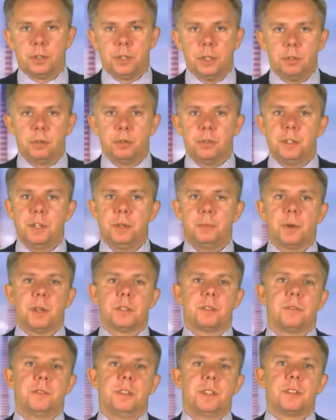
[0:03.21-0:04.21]
Od kilku dni
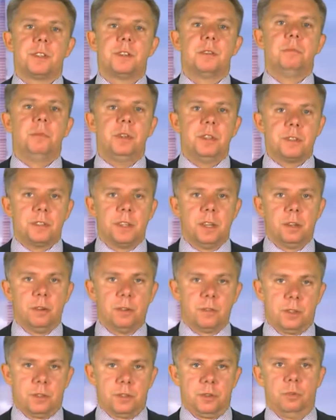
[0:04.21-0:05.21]
pracownicy
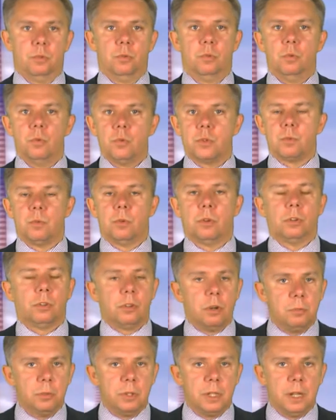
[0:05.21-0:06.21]
Miejskiego Zarządu
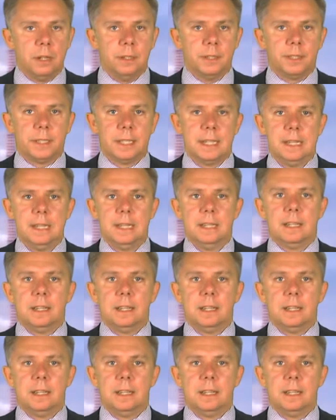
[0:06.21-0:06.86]
Usług Komunalnych